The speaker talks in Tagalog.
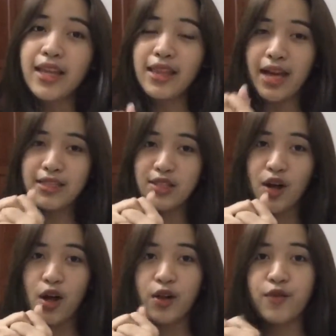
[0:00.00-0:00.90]
that's
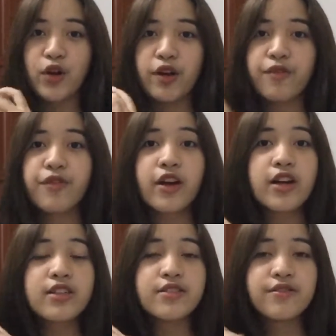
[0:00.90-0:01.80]
all for our
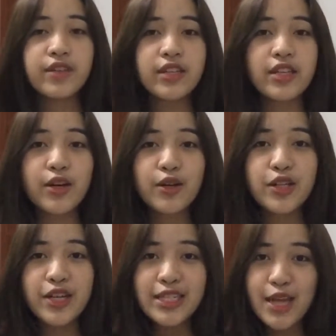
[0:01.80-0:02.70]
first video.
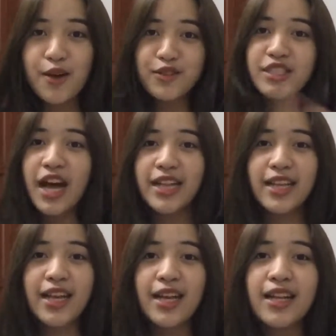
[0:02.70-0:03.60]
There is akong
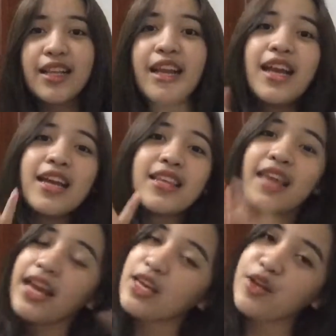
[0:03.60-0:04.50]
channel.
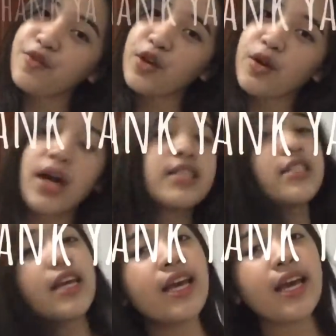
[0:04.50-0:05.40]
Thank you for
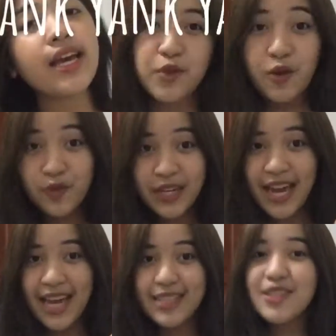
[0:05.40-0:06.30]
watching! Don't
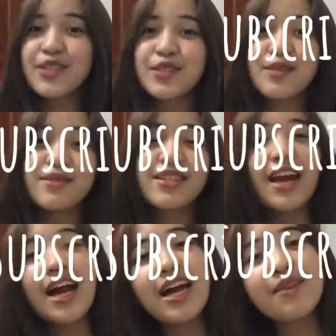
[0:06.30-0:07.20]
forget to
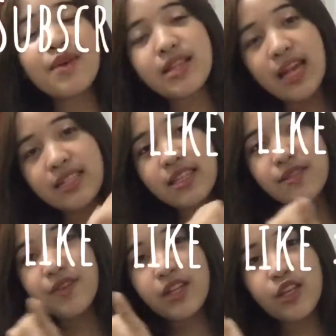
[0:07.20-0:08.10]
subscribe and like
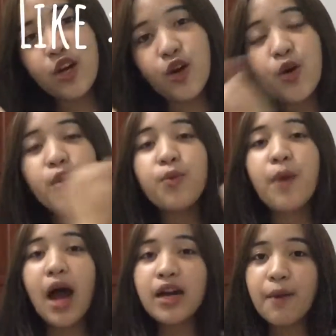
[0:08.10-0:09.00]
this video
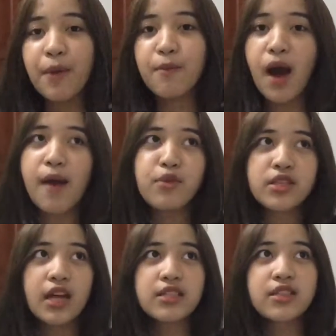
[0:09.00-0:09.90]
para pag makaabot
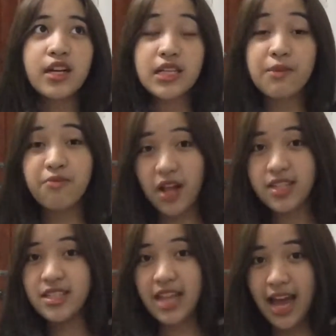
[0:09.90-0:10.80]
tag 30
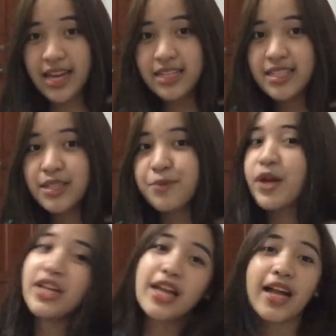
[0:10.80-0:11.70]
plus likes,
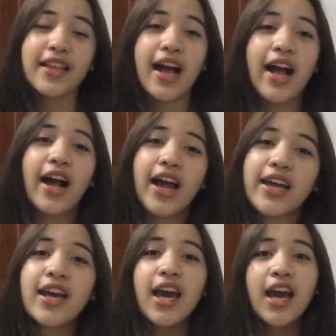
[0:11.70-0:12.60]
murag nana kay